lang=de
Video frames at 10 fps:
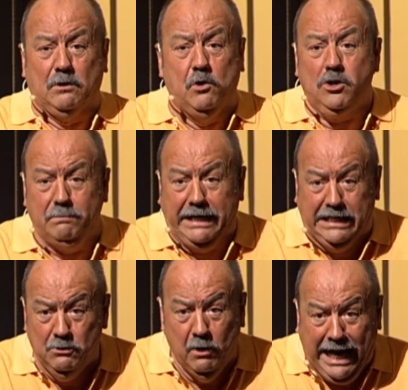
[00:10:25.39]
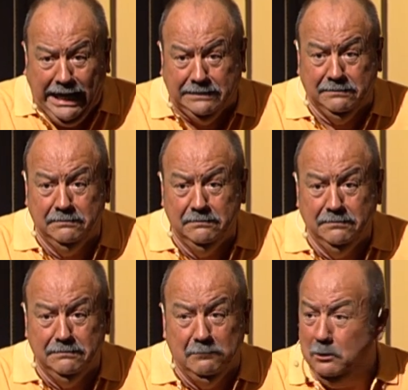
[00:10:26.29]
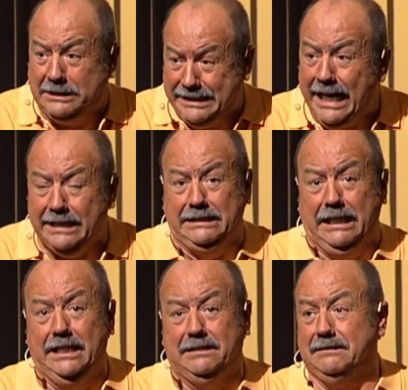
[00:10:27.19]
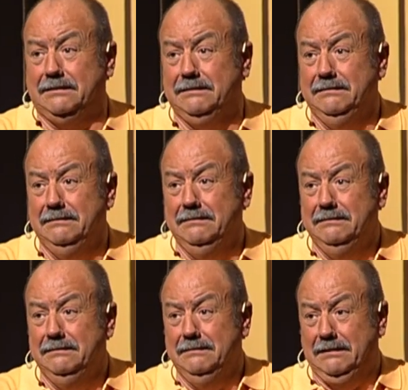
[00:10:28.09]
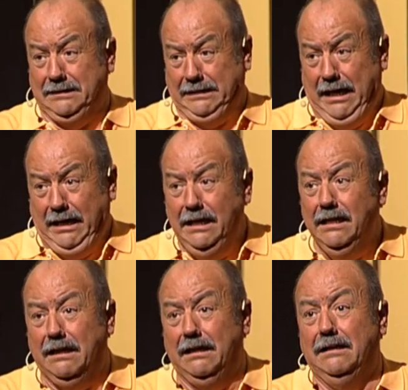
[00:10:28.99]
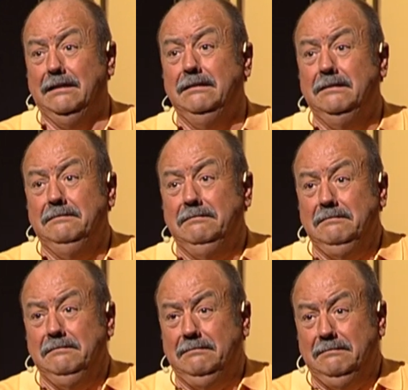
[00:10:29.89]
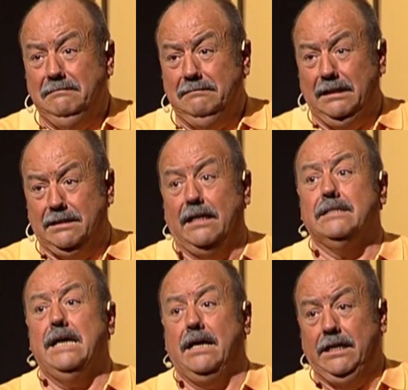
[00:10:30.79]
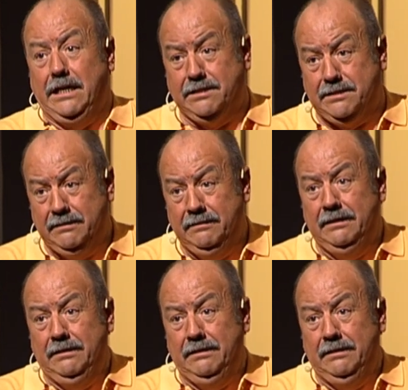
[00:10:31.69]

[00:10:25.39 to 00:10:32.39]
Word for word: Guckt mich nur an und sagt nichts. Ich sag, Inge, ich sag, sag nichts.